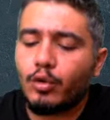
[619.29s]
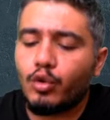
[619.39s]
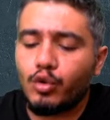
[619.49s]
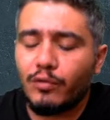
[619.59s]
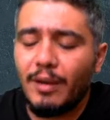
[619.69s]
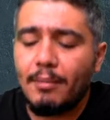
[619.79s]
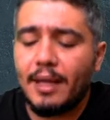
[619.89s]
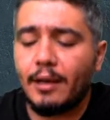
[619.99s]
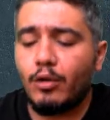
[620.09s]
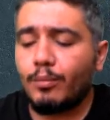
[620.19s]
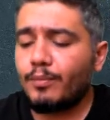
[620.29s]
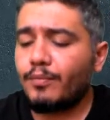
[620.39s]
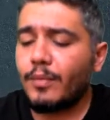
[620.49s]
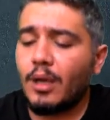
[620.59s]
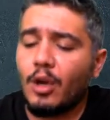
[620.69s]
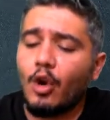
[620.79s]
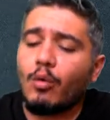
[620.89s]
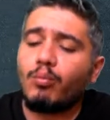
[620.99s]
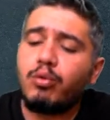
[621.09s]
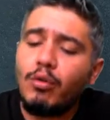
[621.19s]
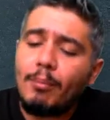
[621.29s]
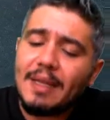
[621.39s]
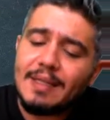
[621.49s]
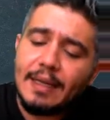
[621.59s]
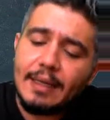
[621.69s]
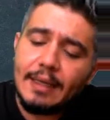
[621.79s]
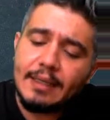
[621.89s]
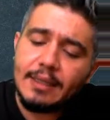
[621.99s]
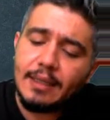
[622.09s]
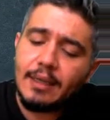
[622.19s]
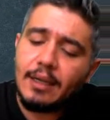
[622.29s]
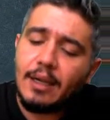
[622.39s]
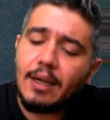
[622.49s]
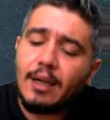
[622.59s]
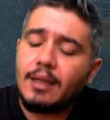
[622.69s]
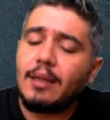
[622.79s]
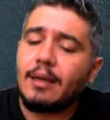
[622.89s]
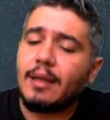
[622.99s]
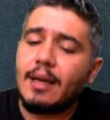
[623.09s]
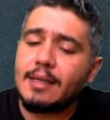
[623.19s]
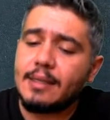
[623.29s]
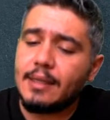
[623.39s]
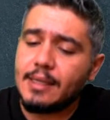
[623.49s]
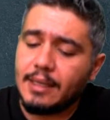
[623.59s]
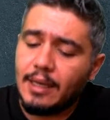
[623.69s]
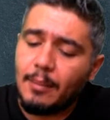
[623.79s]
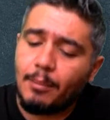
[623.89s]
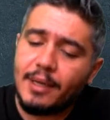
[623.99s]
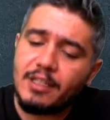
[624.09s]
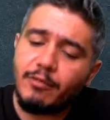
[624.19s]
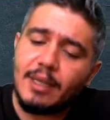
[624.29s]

kurşun ve berilyum. Bu metaller dikkat ederseniz pasif